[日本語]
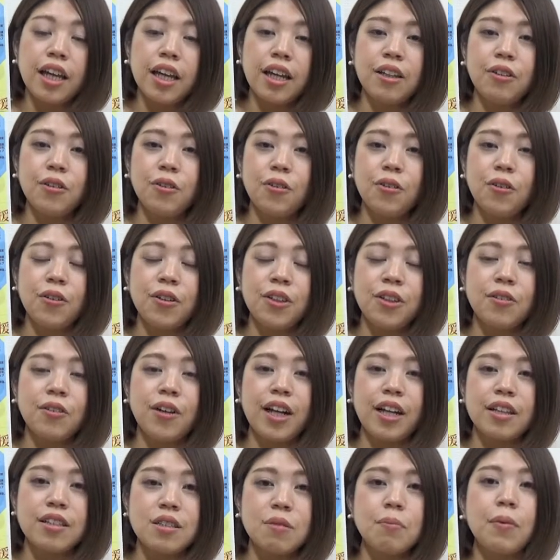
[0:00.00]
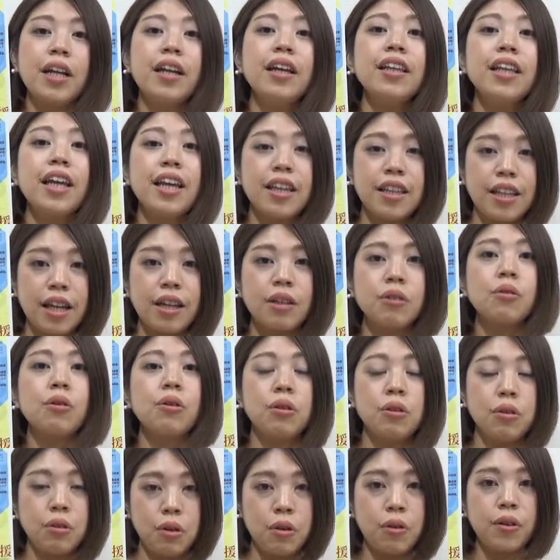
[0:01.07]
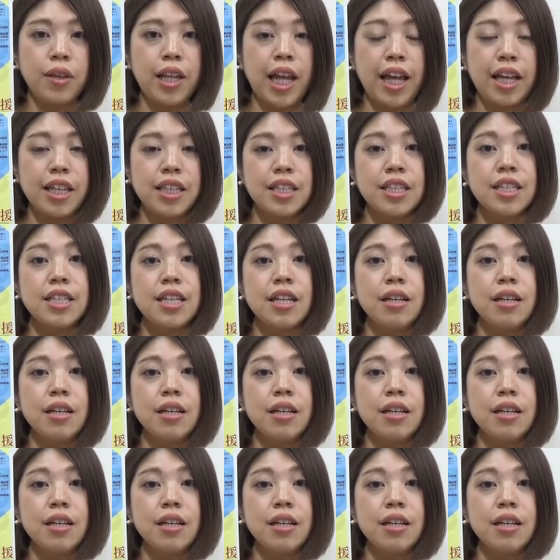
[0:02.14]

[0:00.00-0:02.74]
あの人が集まらないなというような人